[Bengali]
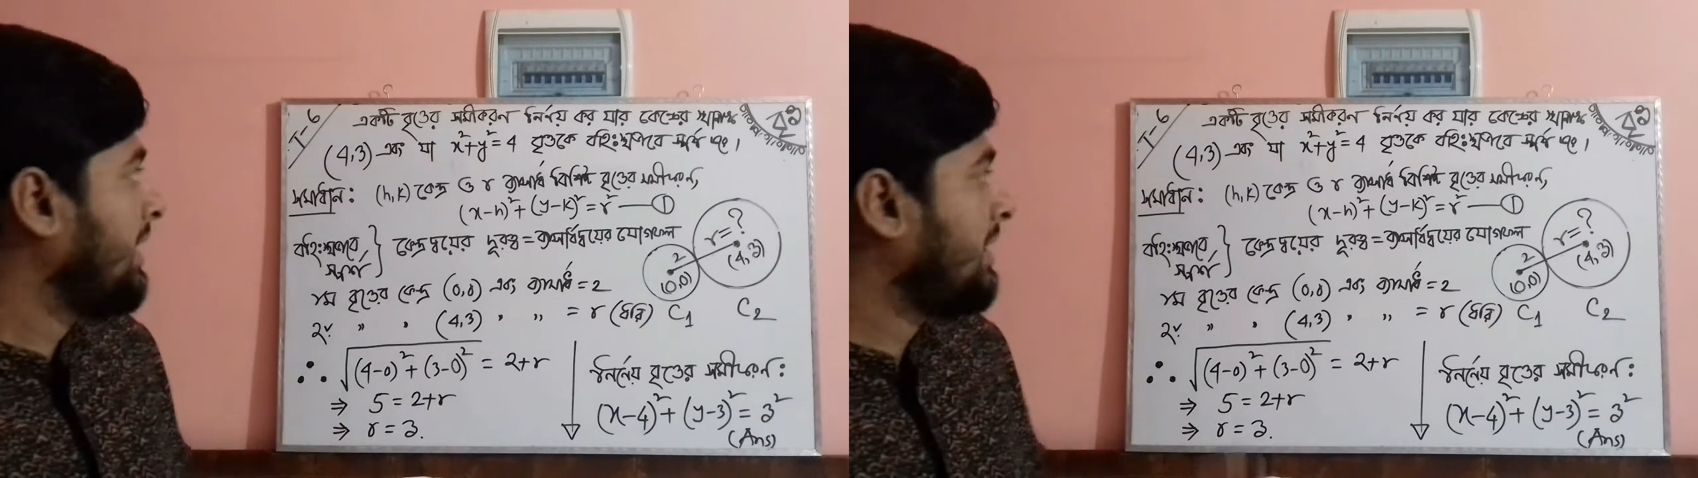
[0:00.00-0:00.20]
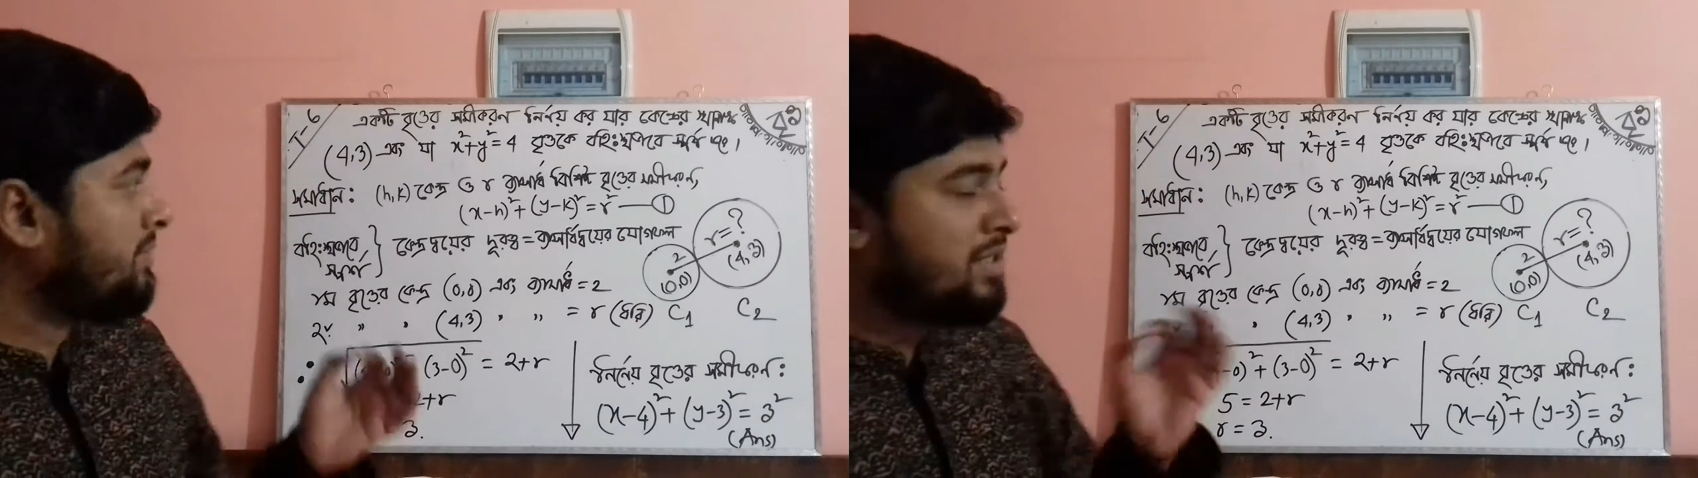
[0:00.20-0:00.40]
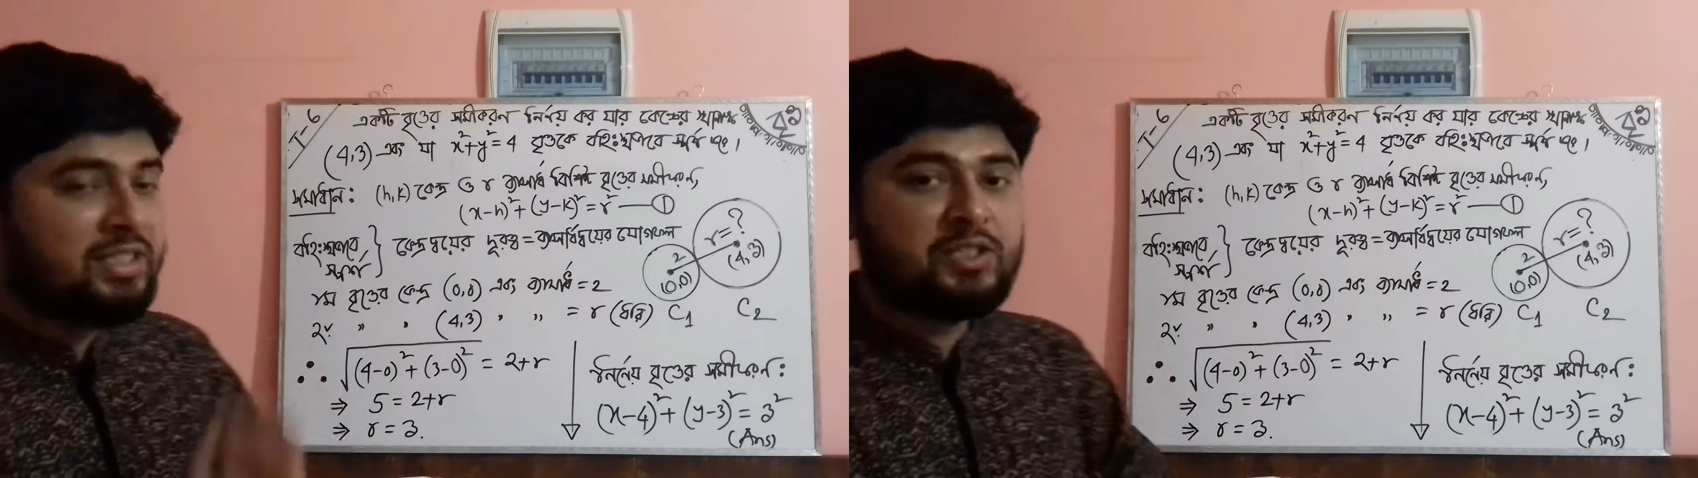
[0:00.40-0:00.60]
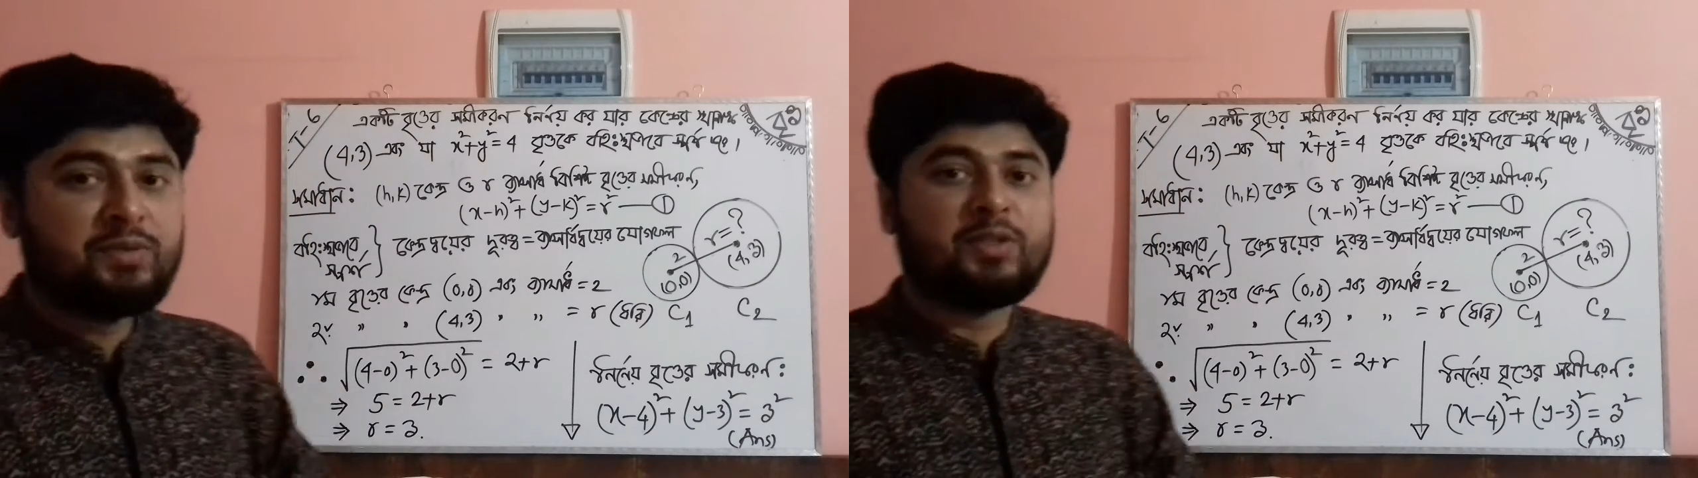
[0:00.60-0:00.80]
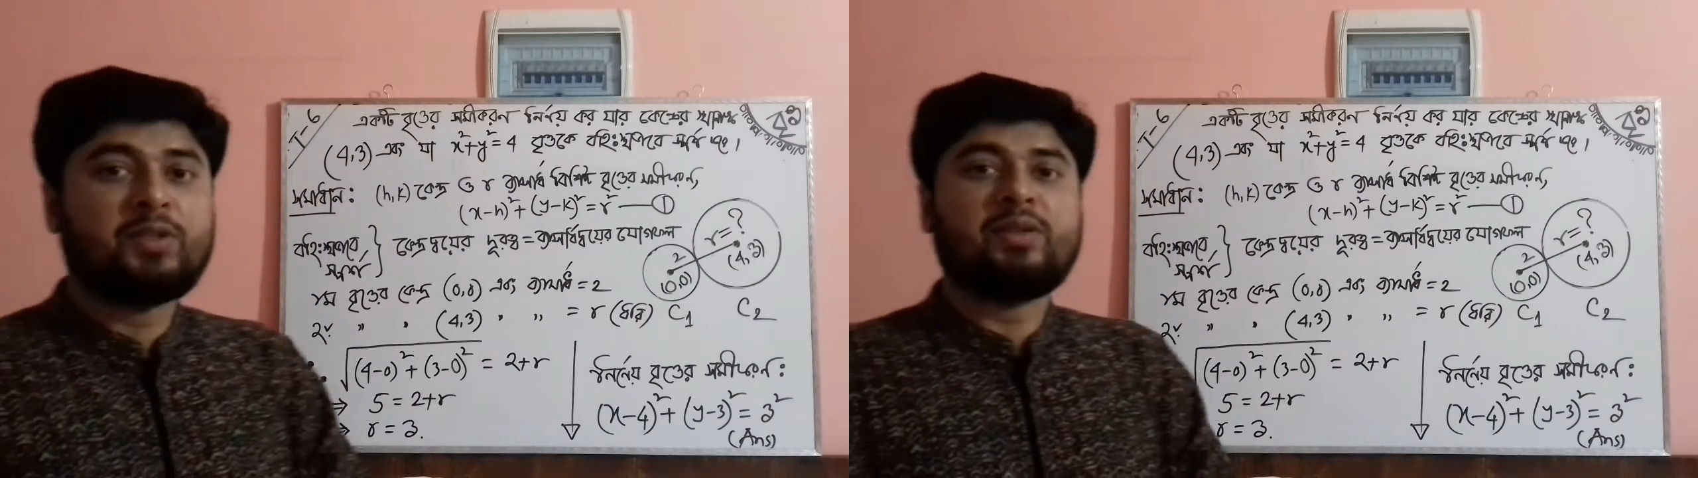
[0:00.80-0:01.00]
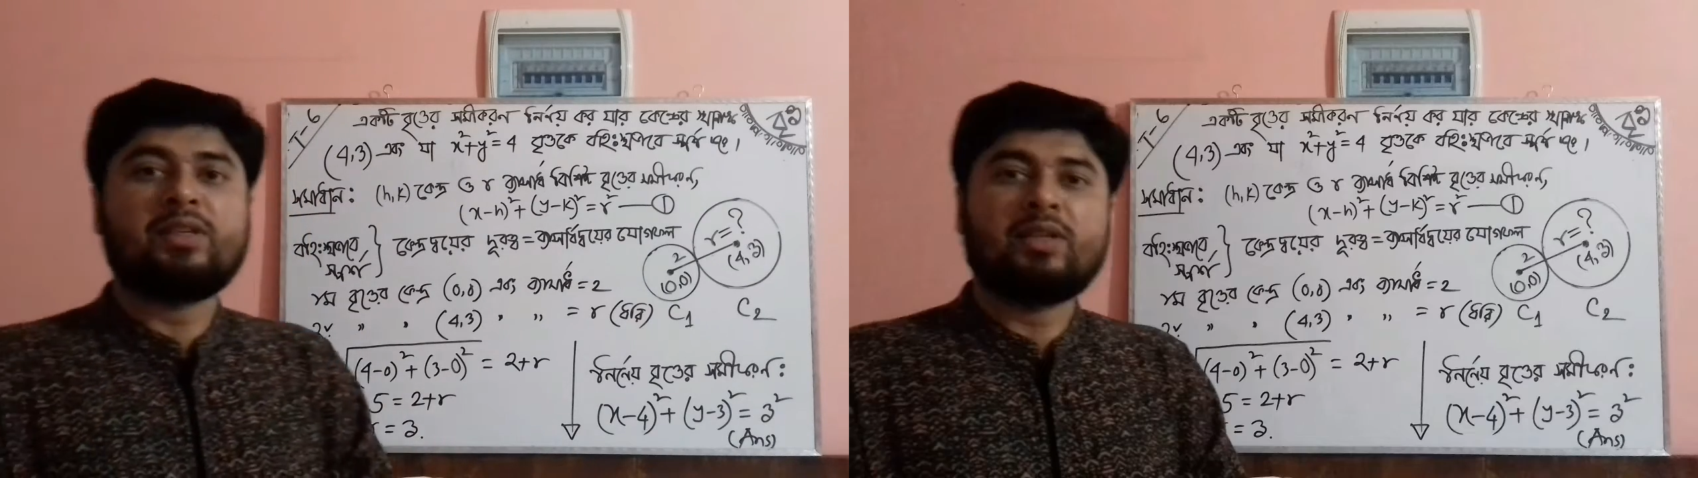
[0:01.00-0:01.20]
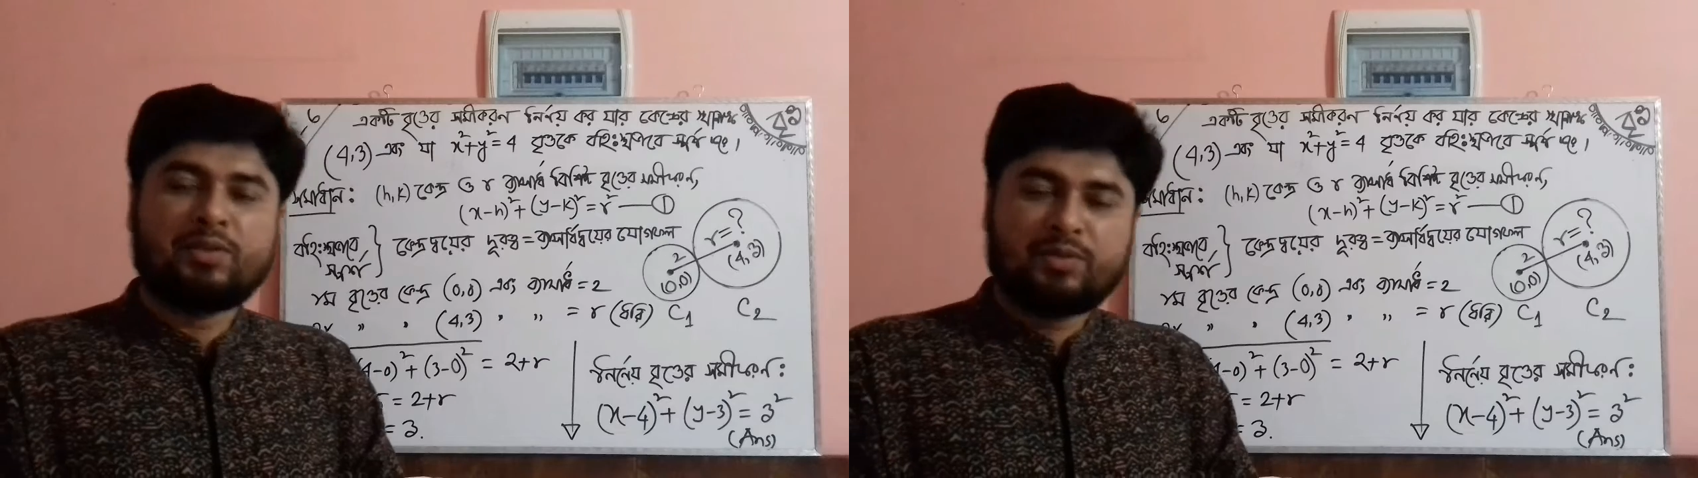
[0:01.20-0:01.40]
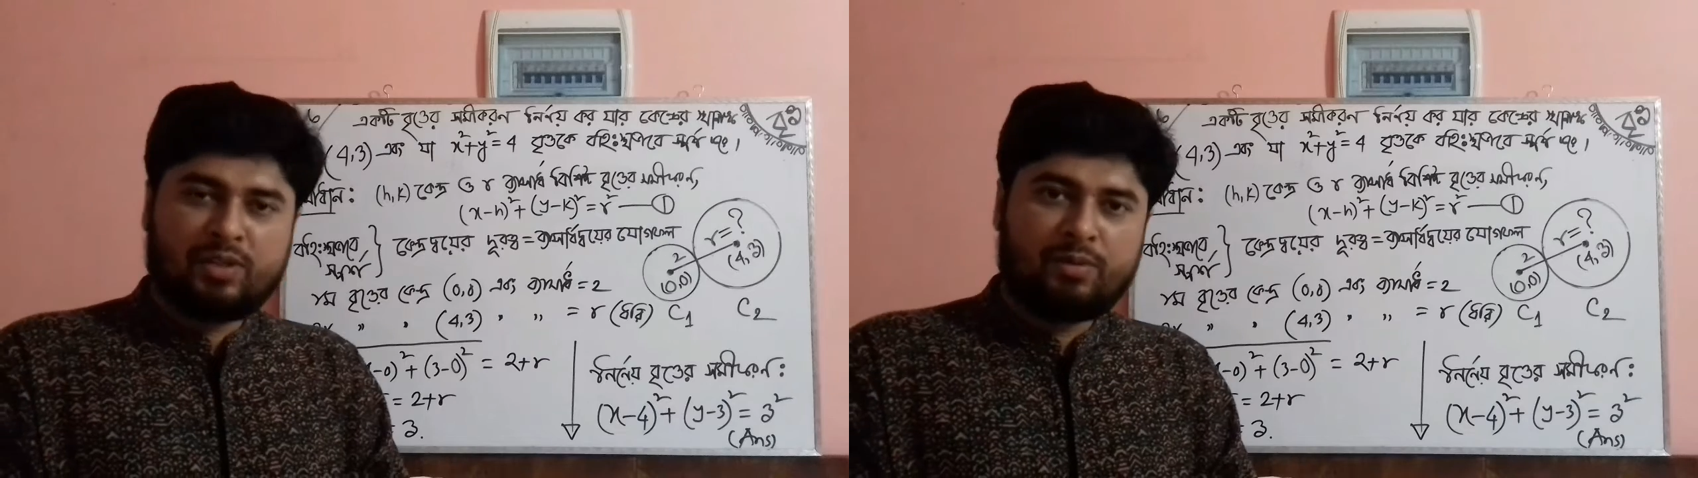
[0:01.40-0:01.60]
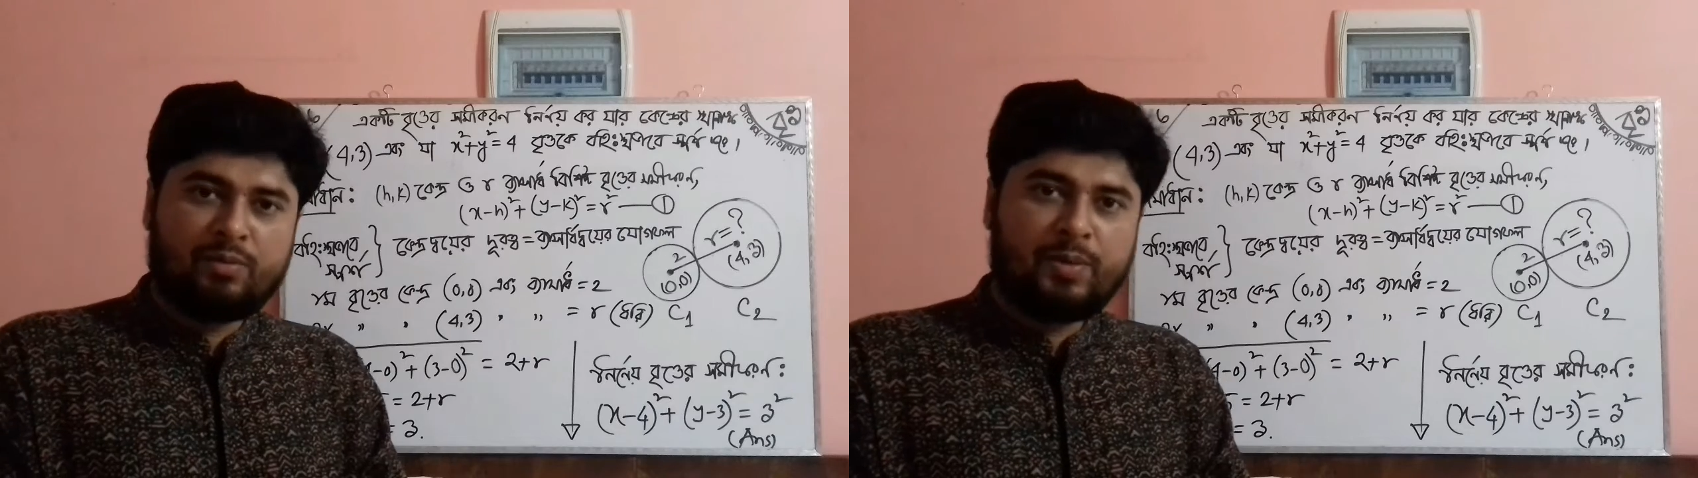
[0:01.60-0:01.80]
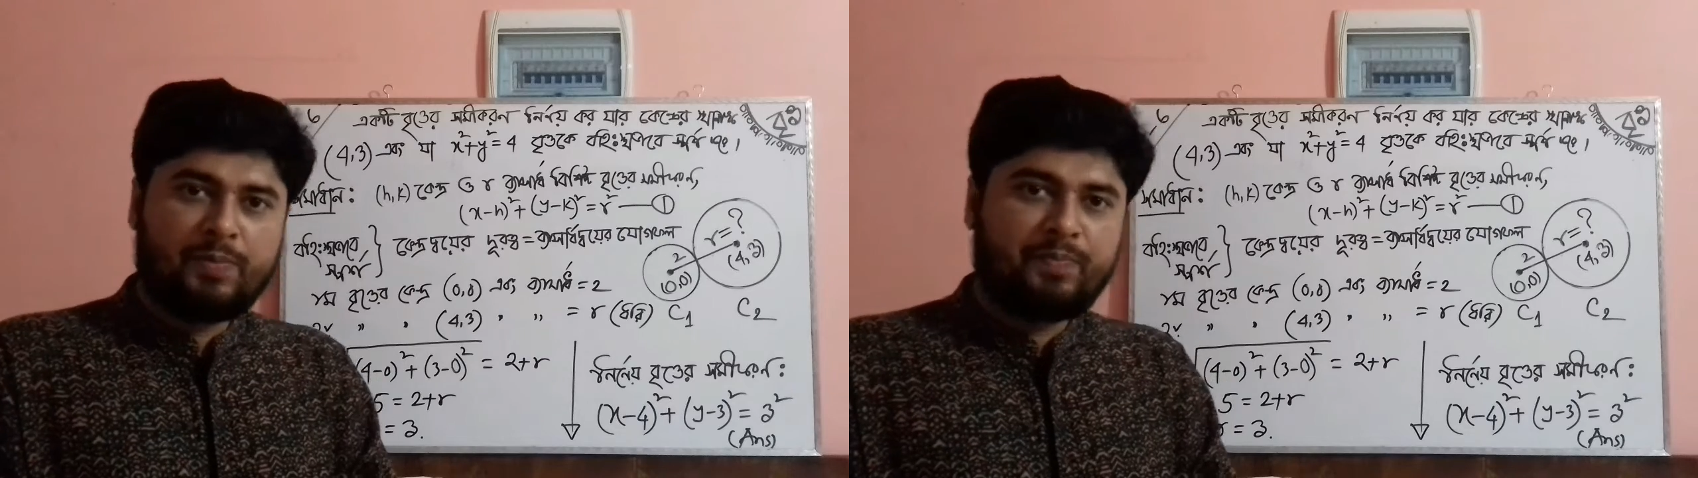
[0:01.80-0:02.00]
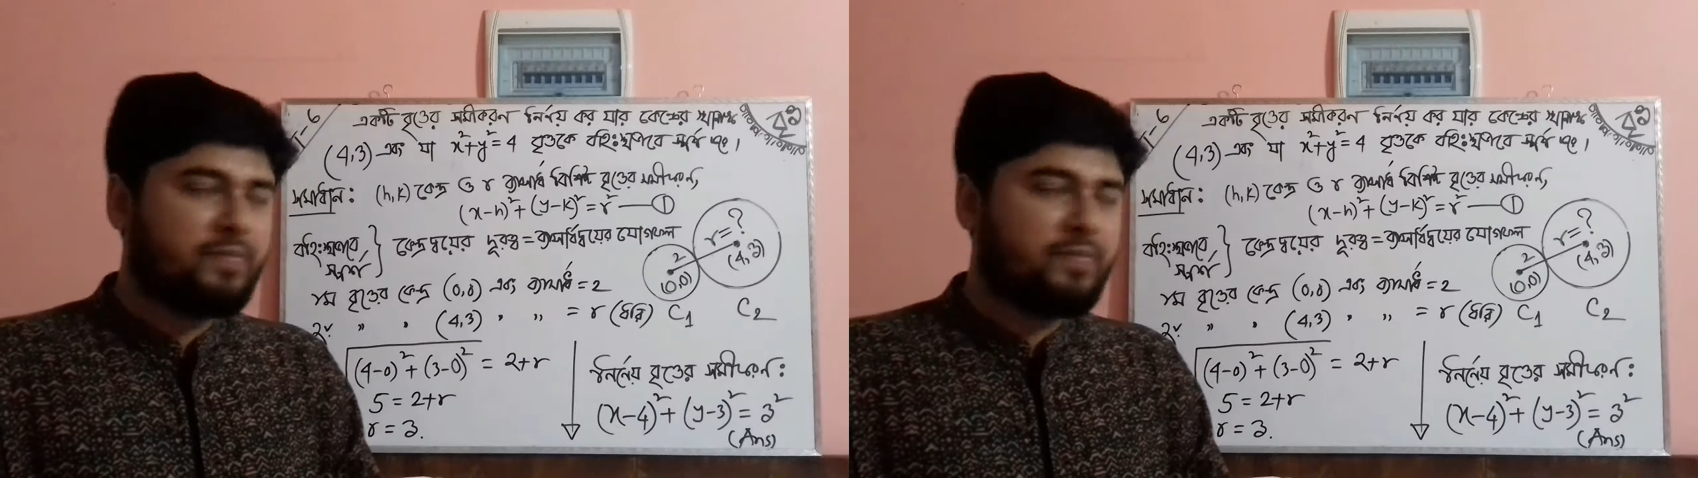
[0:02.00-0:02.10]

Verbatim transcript: একটি বৃত্তের সমীকরণ নির্ণয় করতে হবে